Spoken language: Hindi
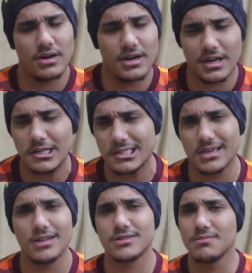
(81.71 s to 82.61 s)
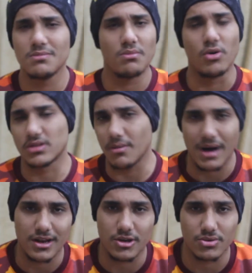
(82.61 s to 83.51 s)
एडिटिंग स्किल्स बहुत
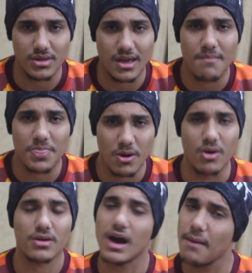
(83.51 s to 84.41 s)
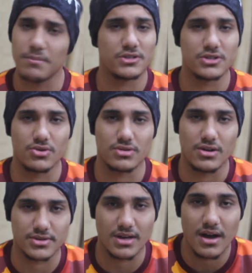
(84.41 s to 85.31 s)
कमाल की होती हैं और काम पच्चीस होता
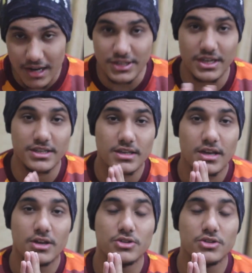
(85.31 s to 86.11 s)
है उसका अगली चीज़